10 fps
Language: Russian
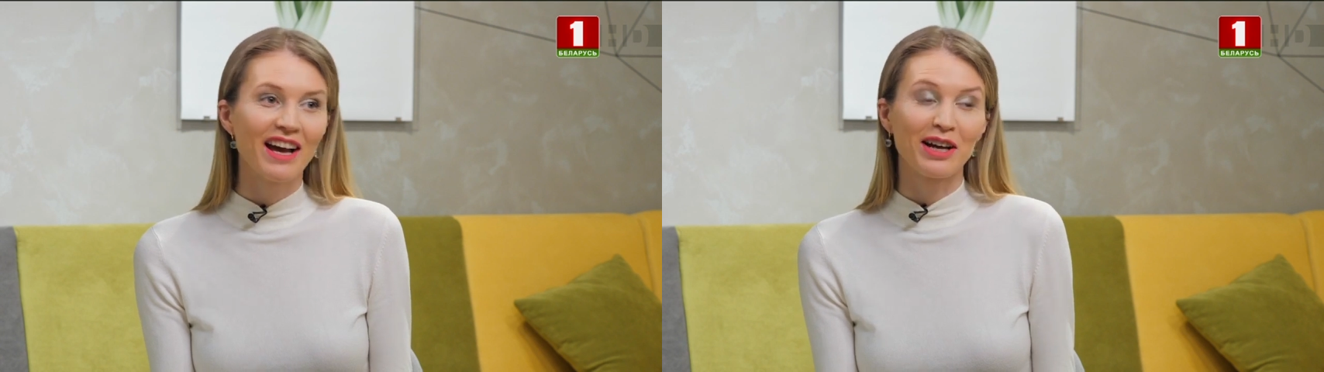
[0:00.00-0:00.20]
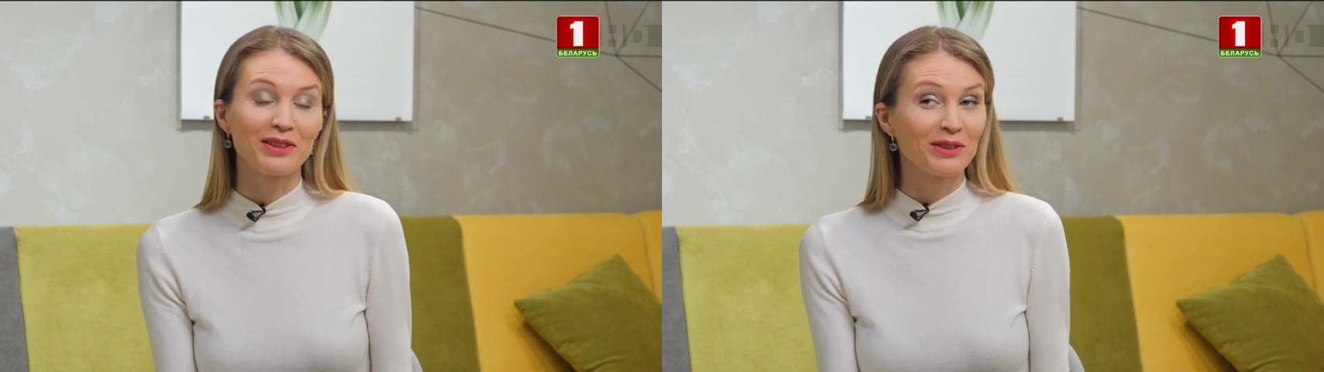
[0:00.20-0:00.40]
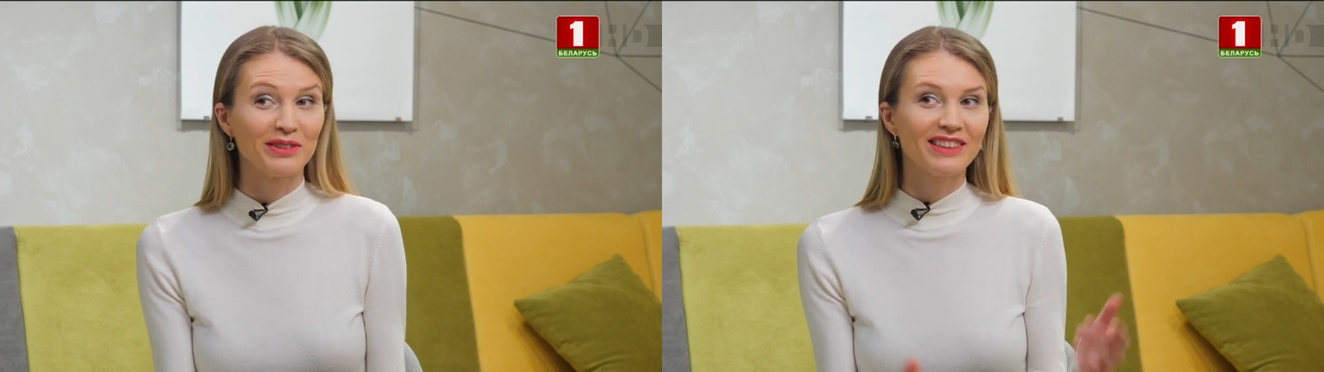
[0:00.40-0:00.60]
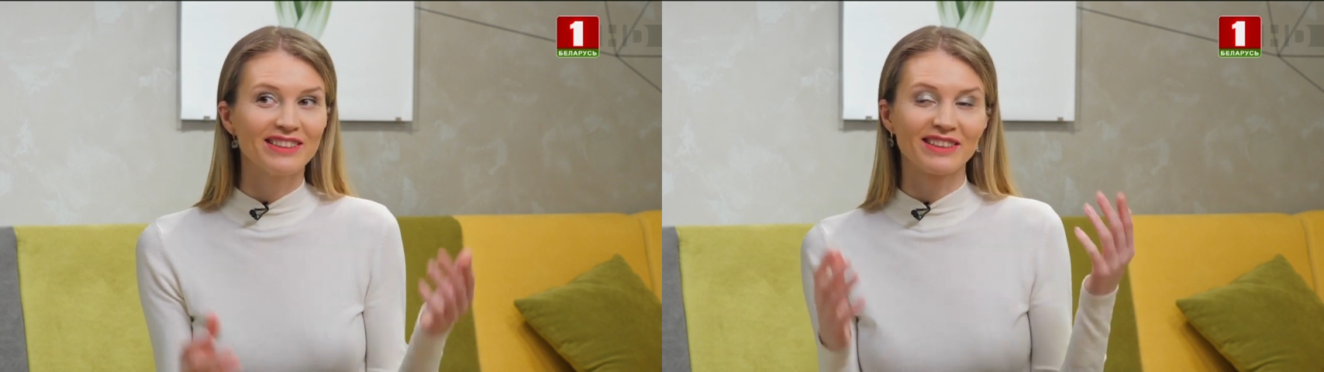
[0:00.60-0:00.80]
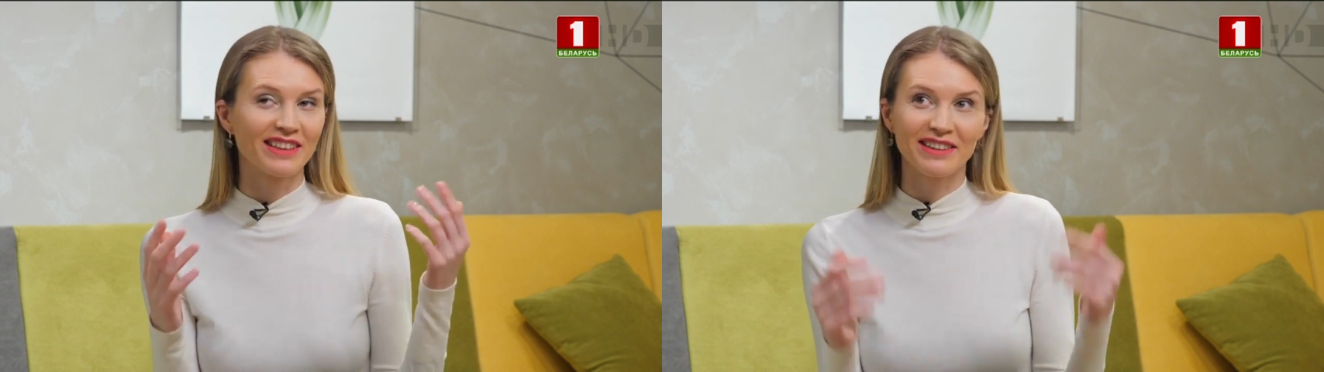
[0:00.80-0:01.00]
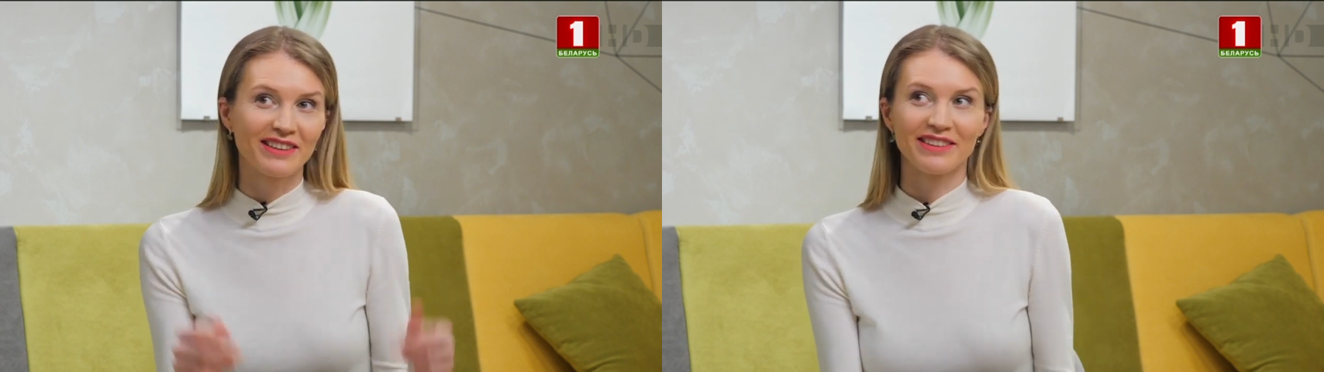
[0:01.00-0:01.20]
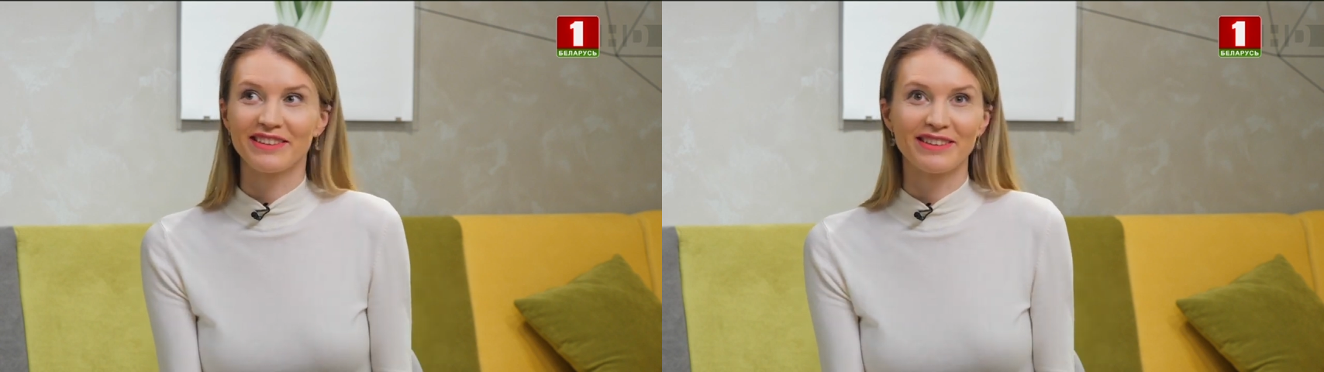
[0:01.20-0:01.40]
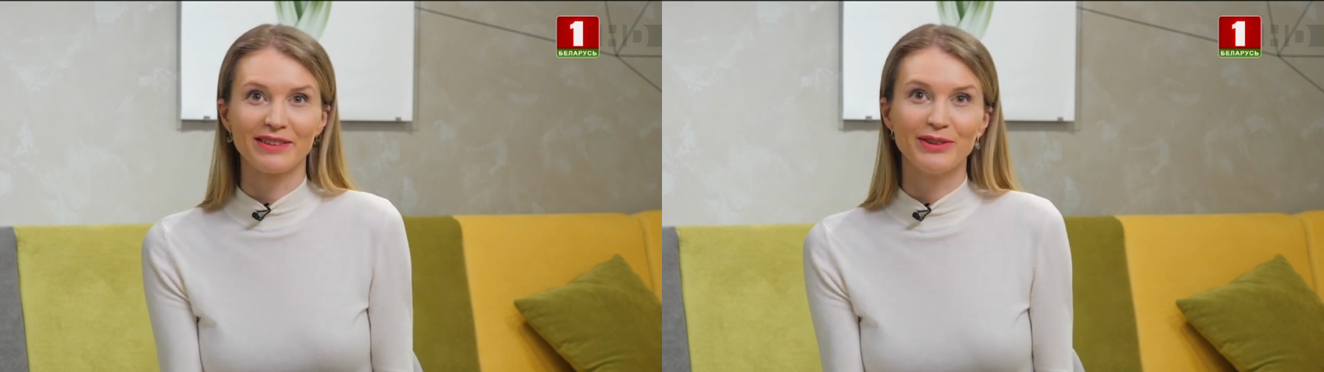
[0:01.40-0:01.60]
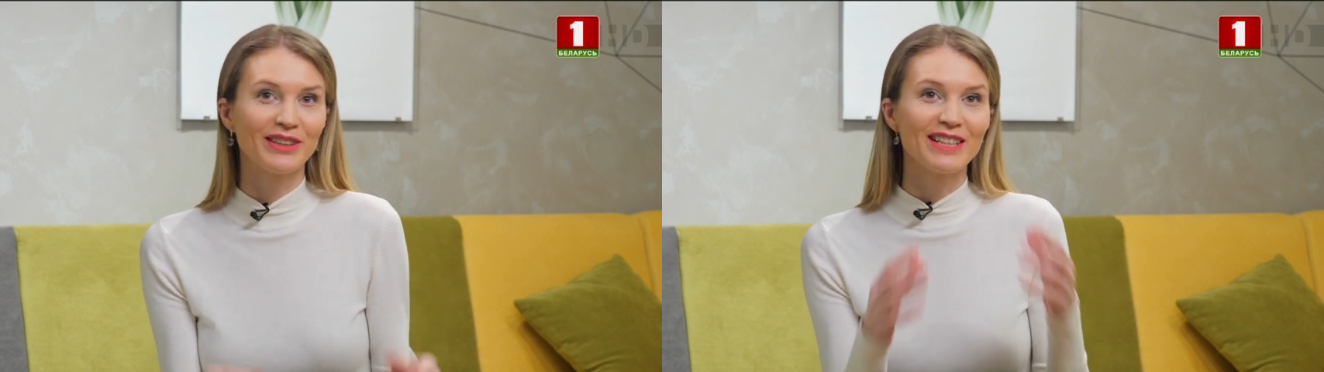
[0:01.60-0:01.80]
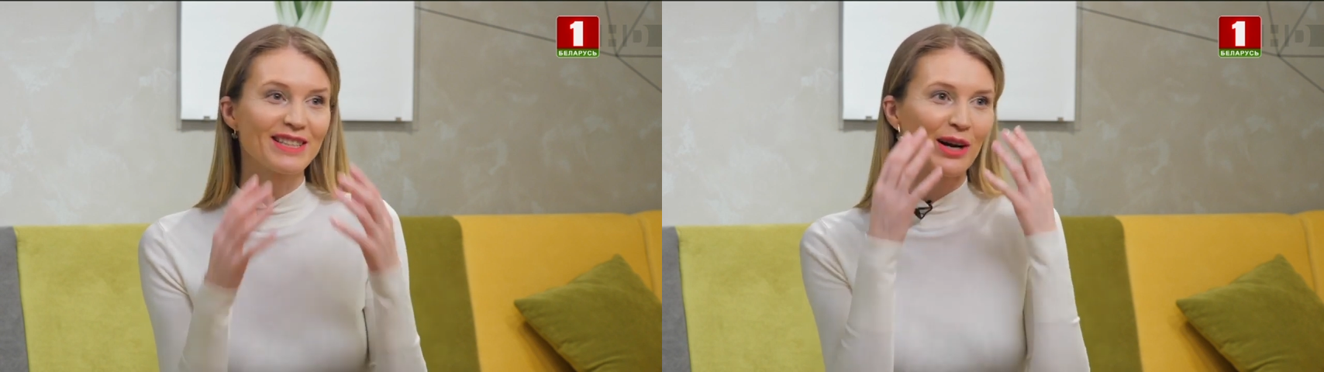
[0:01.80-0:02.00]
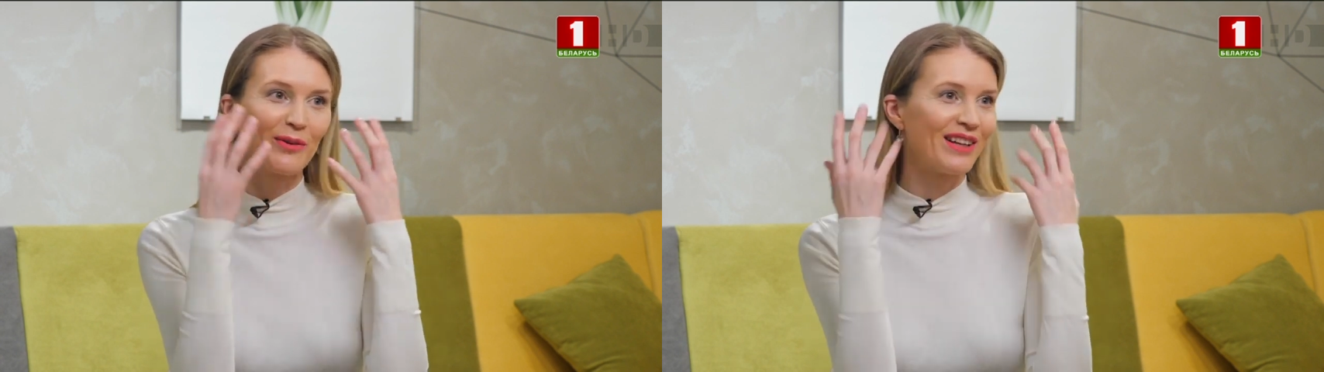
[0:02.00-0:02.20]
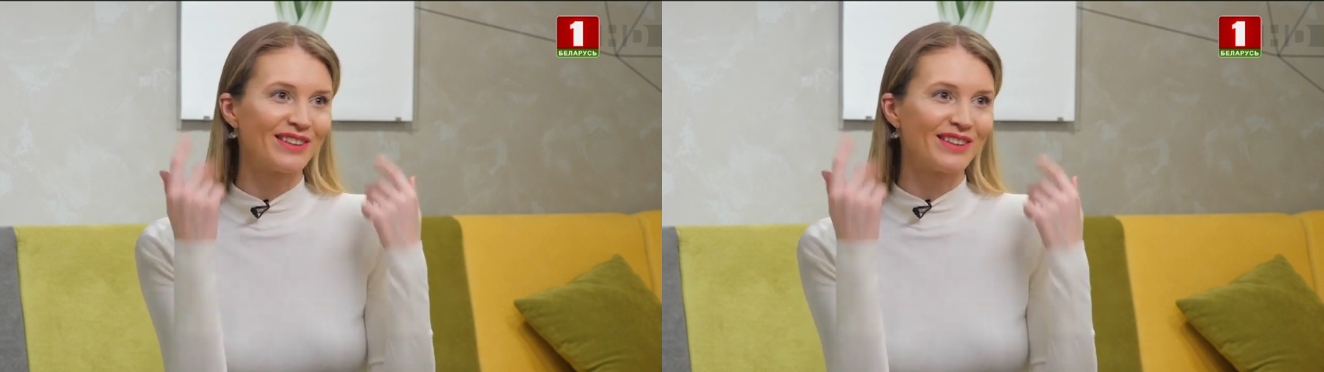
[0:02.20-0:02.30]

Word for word: которые выглядят как... Э, у них лица как у